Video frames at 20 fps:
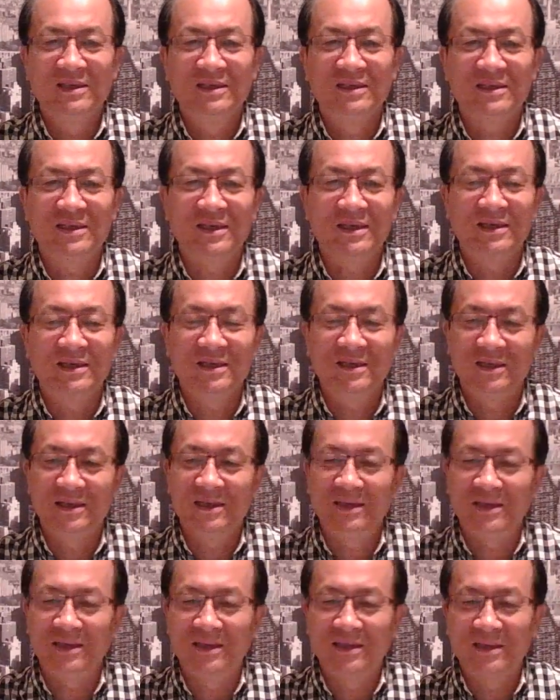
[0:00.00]
这
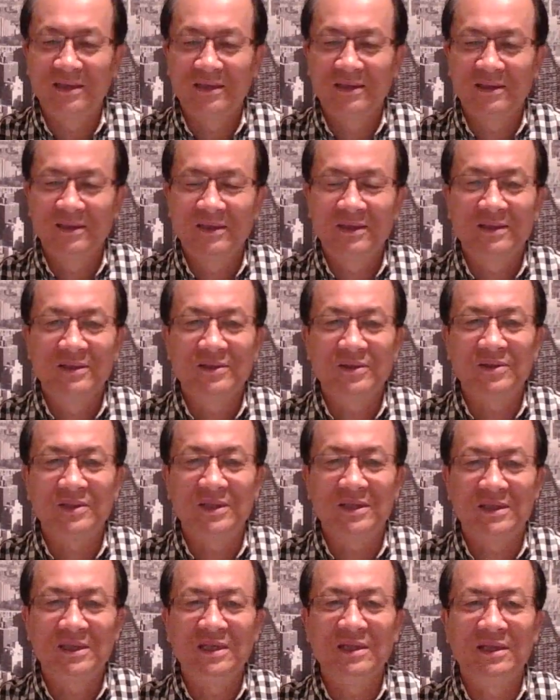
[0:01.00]
个就是
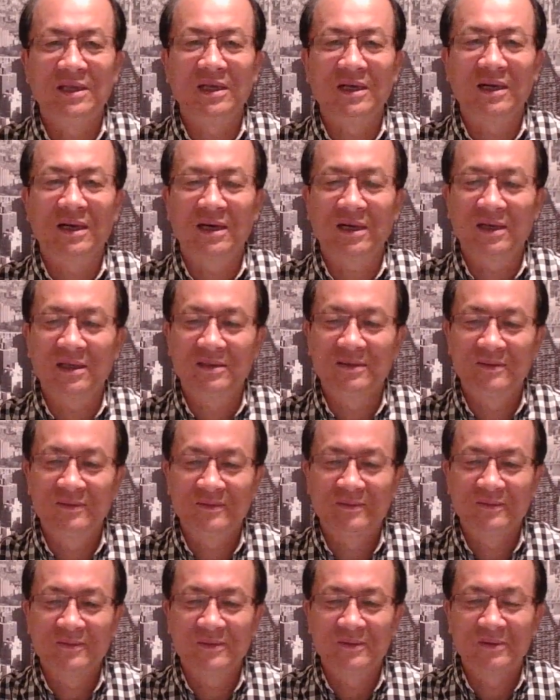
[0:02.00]
认定啊，
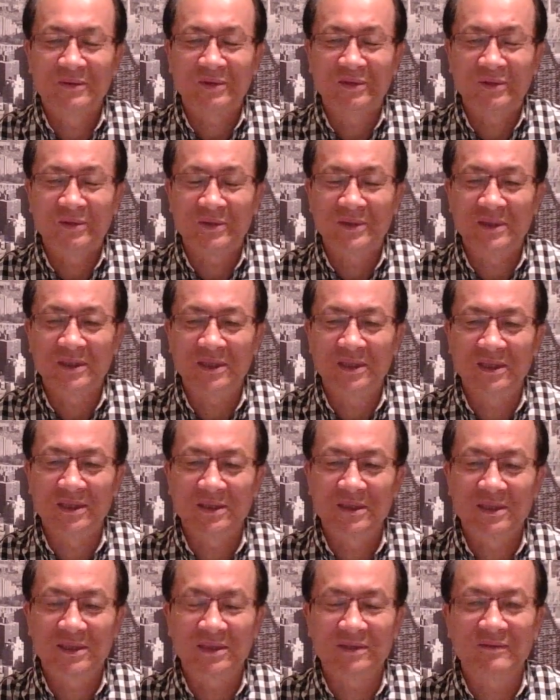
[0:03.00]
就是这个
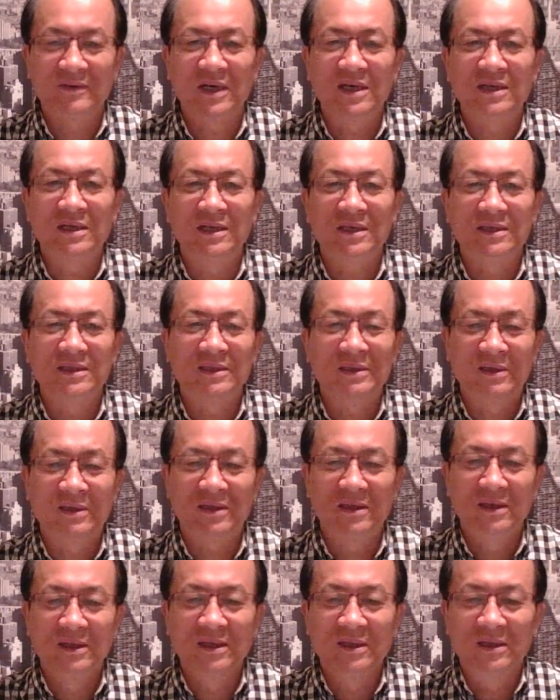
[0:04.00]
死亡和这个
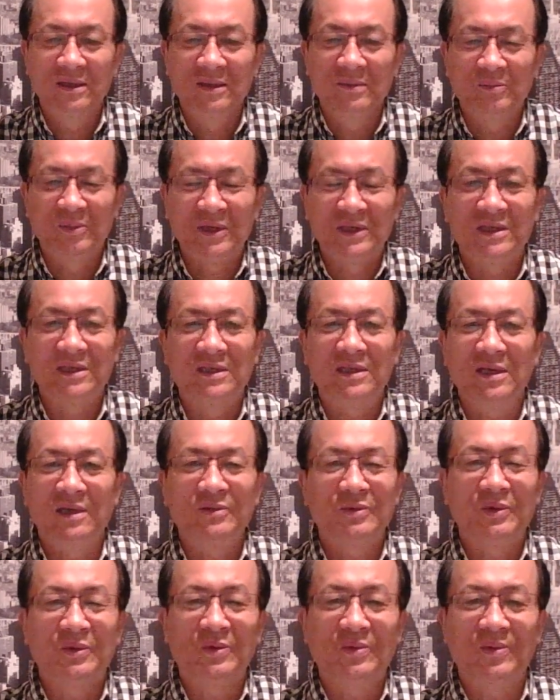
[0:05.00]
鼻子呛
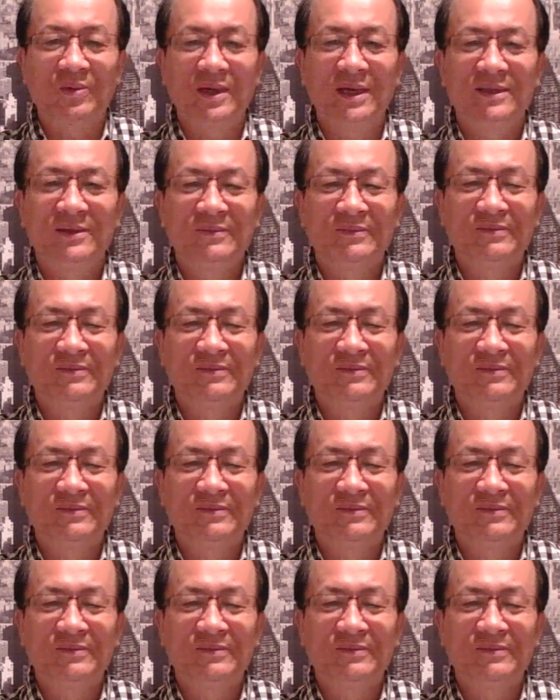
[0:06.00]
水有关。